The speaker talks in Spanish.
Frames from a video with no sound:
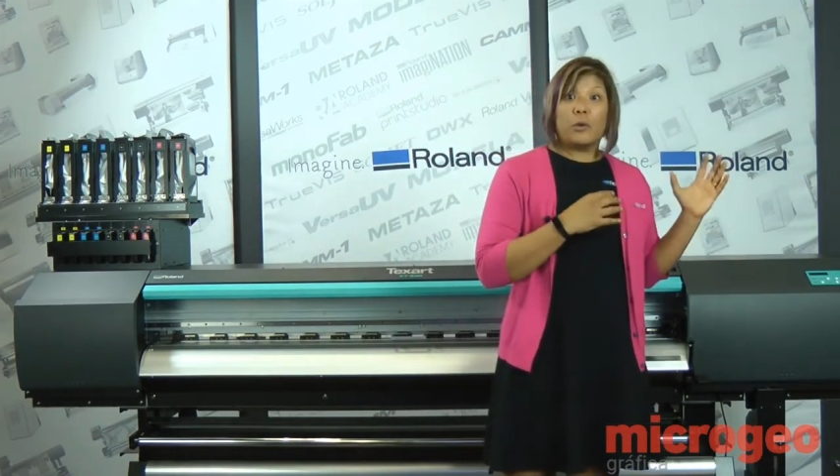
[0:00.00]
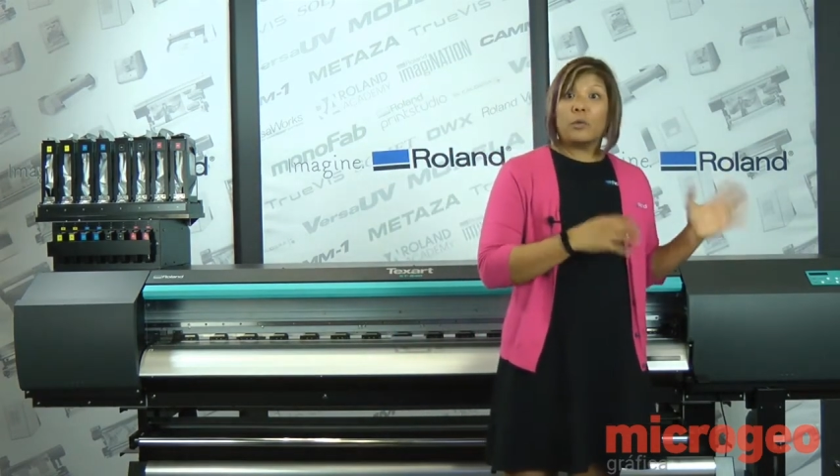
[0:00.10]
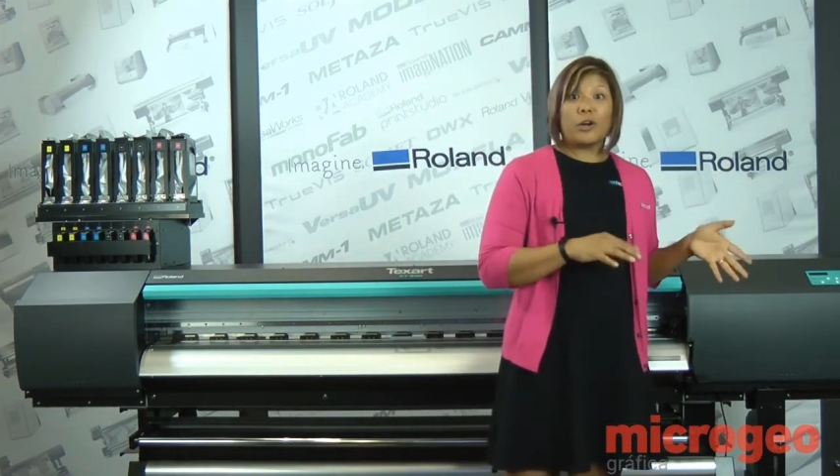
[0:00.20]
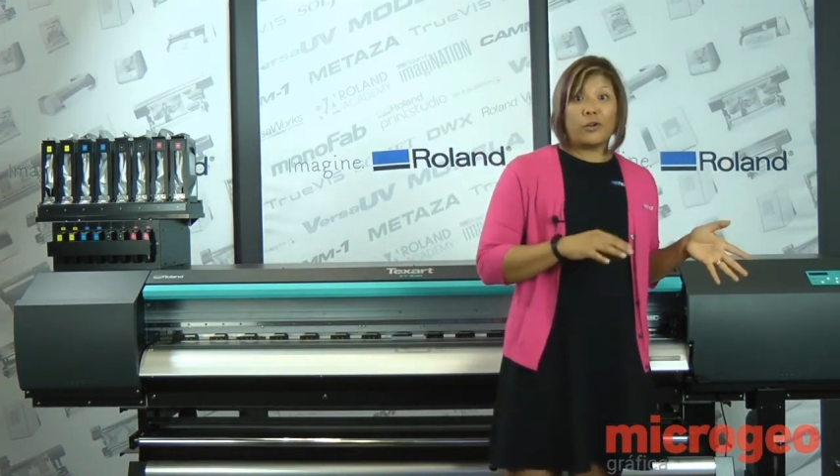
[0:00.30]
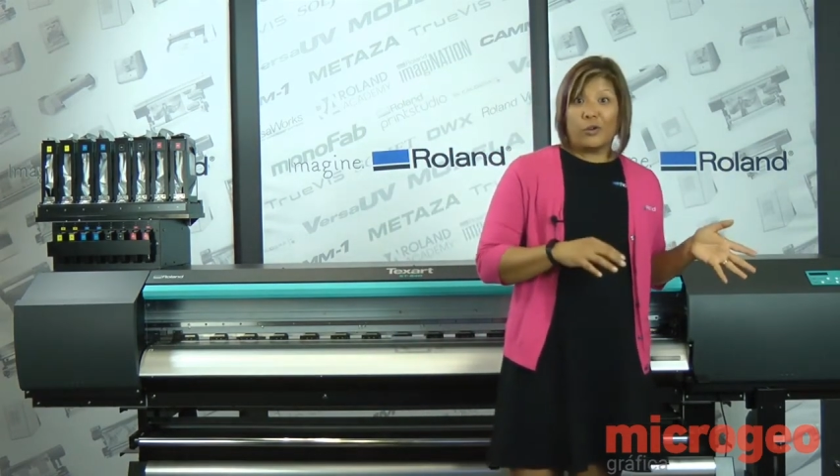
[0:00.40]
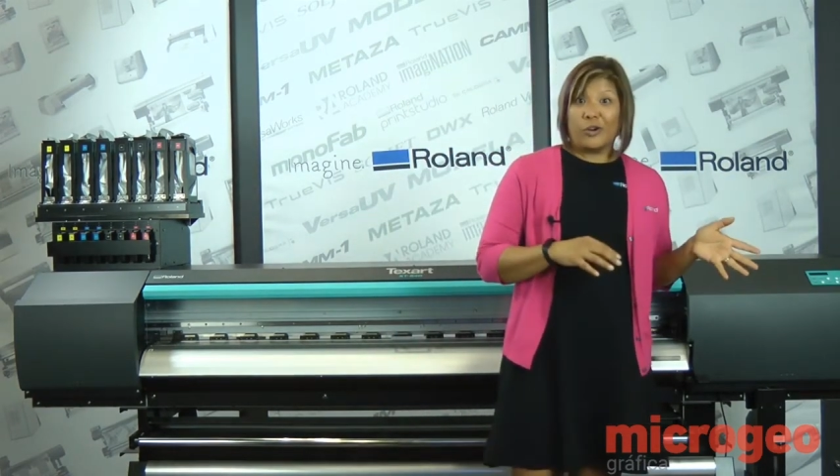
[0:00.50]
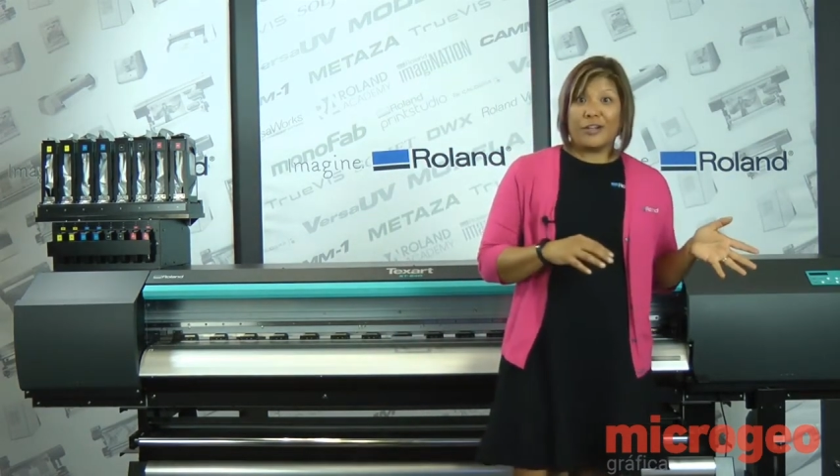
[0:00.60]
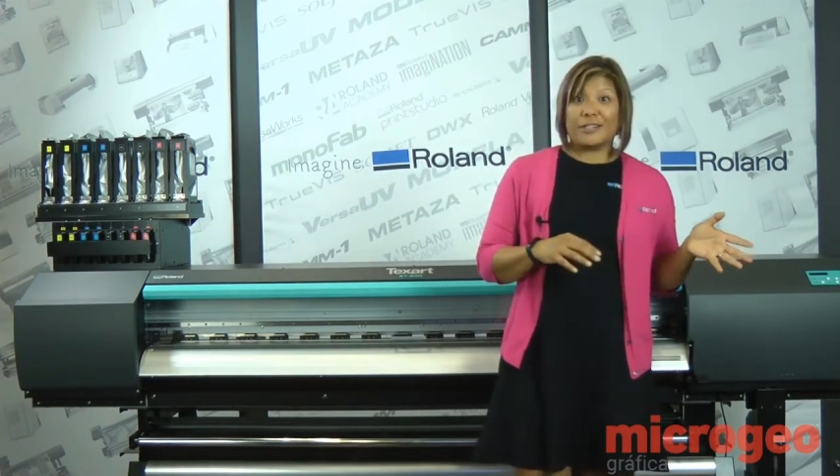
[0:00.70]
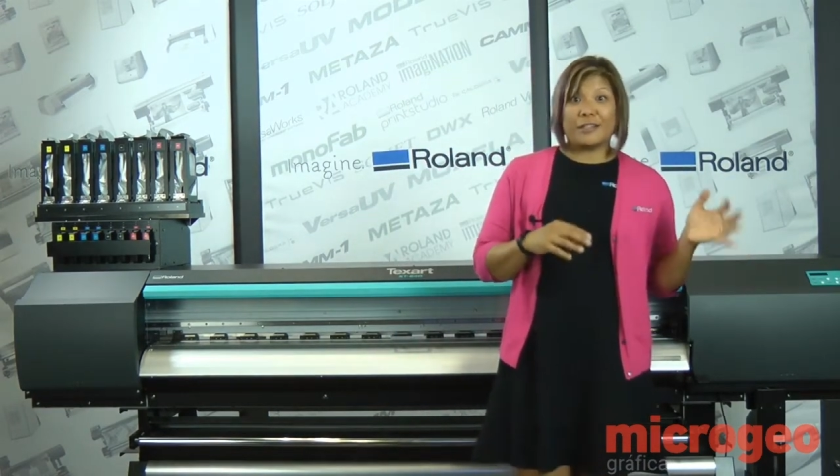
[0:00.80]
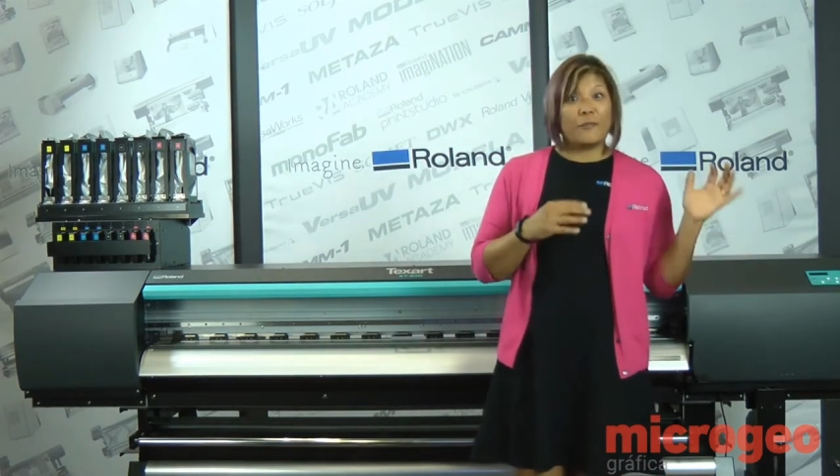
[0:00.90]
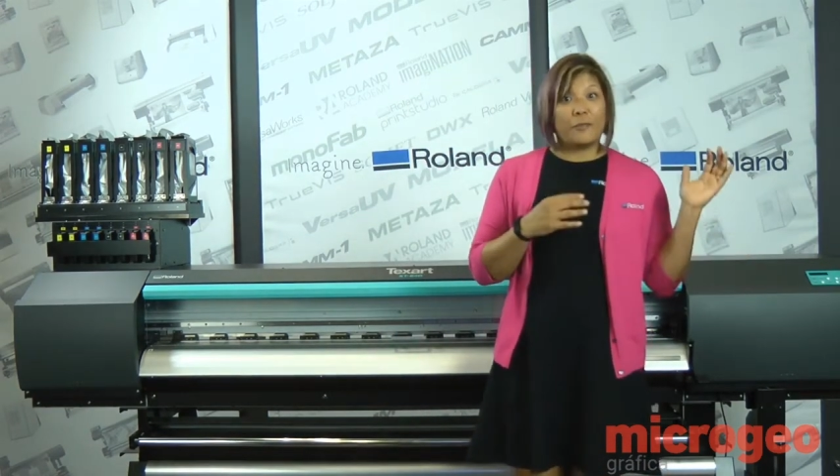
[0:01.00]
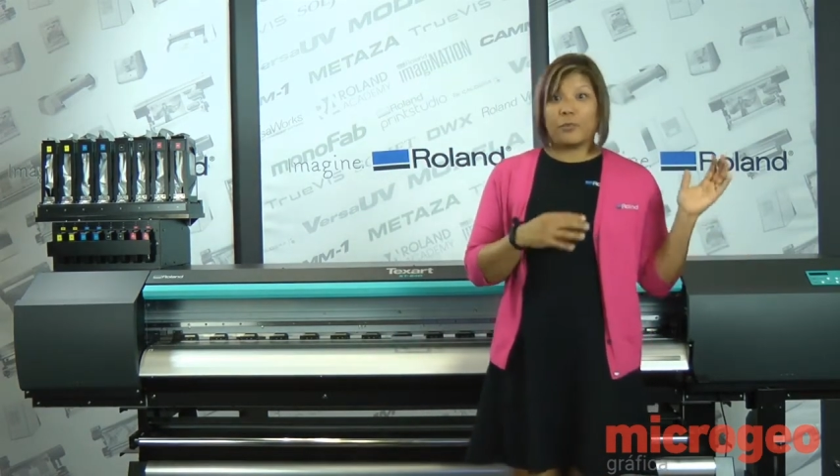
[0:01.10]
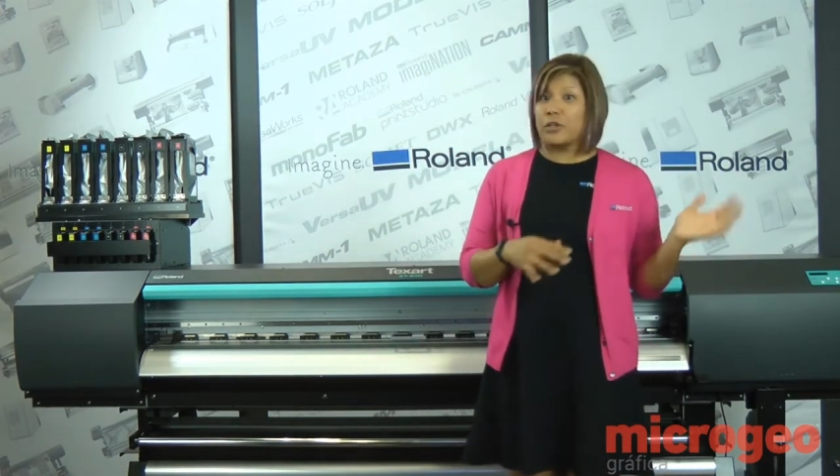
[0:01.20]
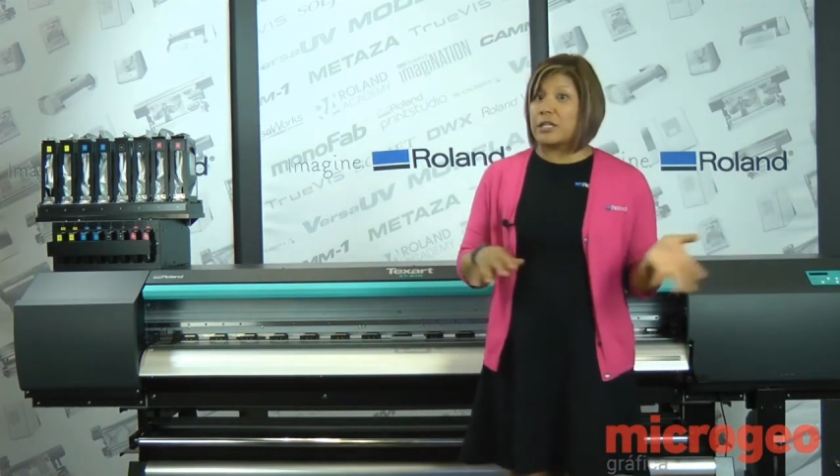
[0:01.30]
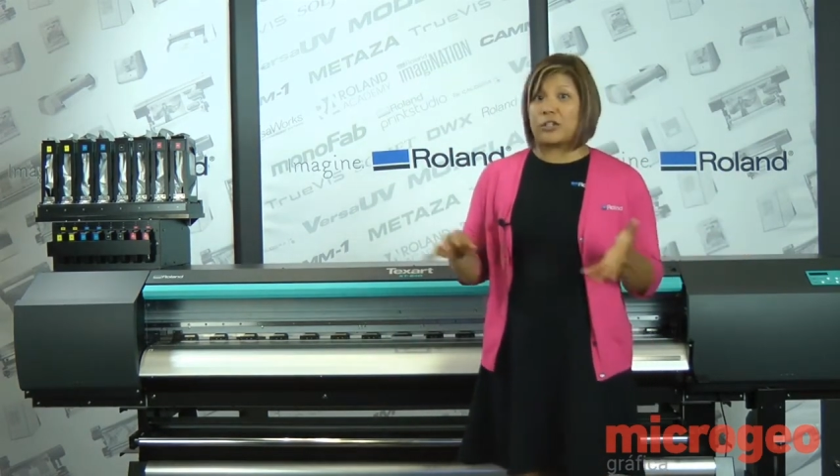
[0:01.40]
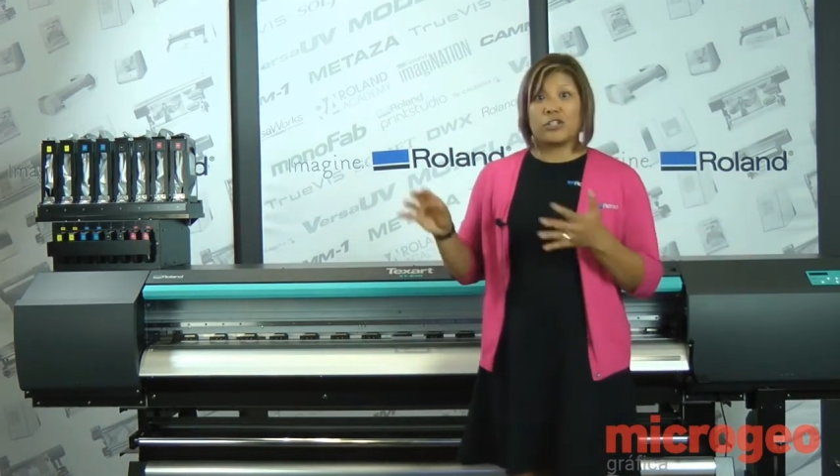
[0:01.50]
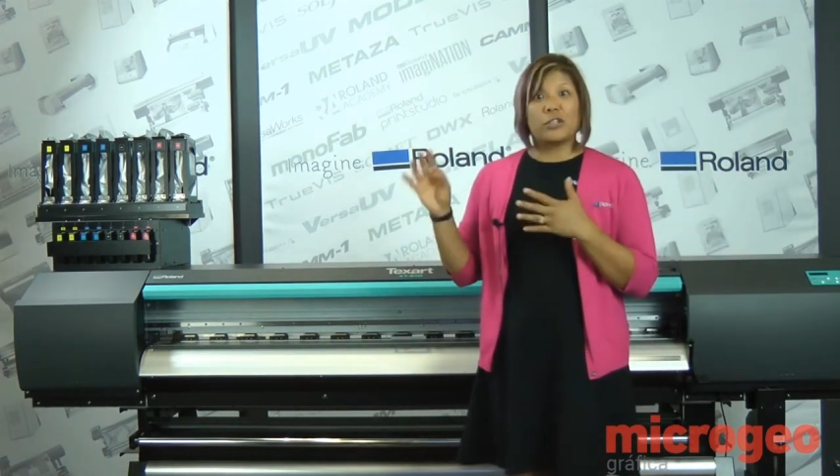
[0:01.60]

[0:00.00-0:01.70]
de batalla de producción